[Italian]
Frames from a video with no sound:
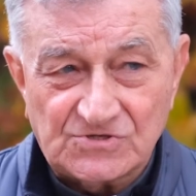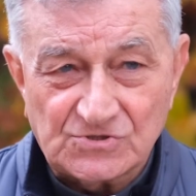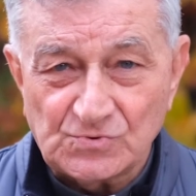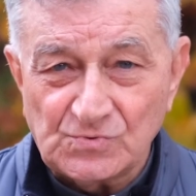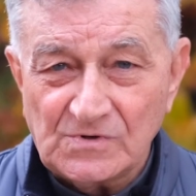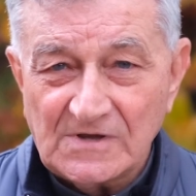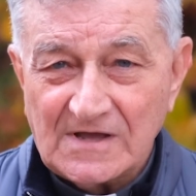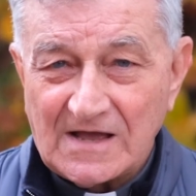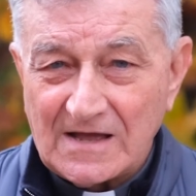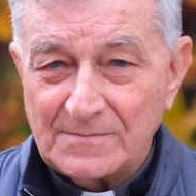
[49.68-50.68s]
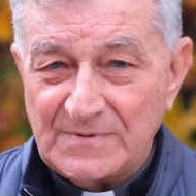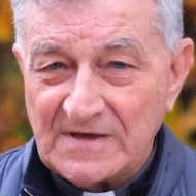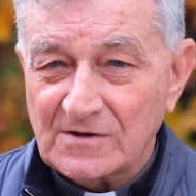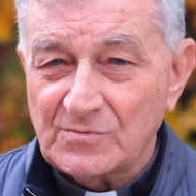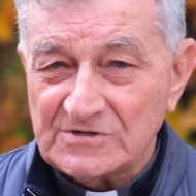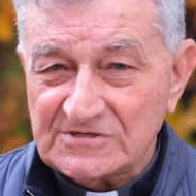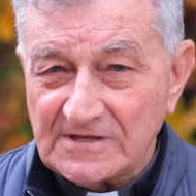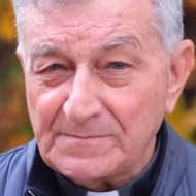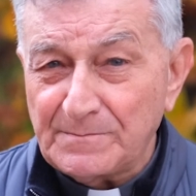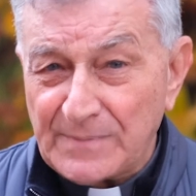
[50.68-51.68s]
Gesù abbia
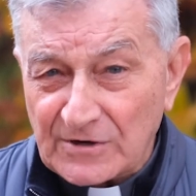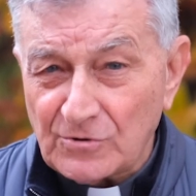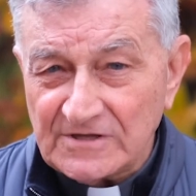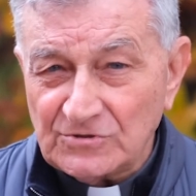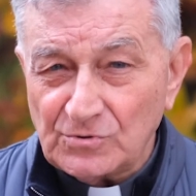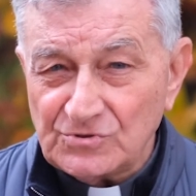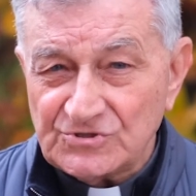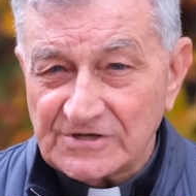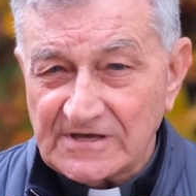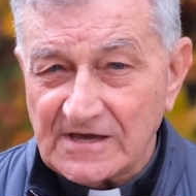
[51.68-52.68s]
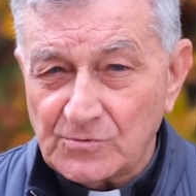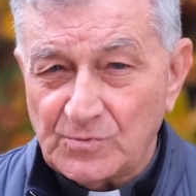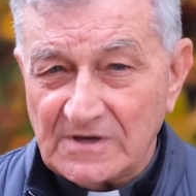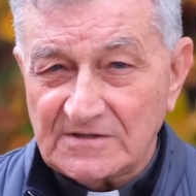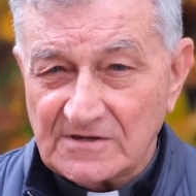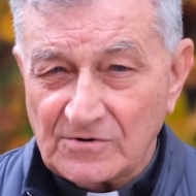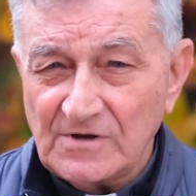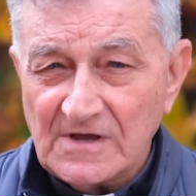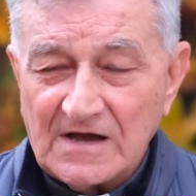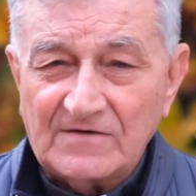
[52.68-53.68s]
queste parole dolci che acquietano,
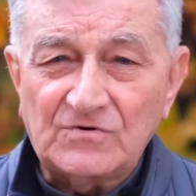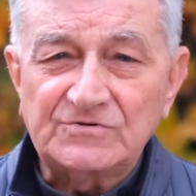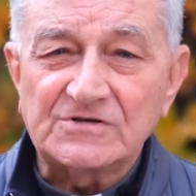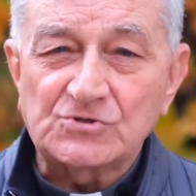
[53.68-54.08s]
a volte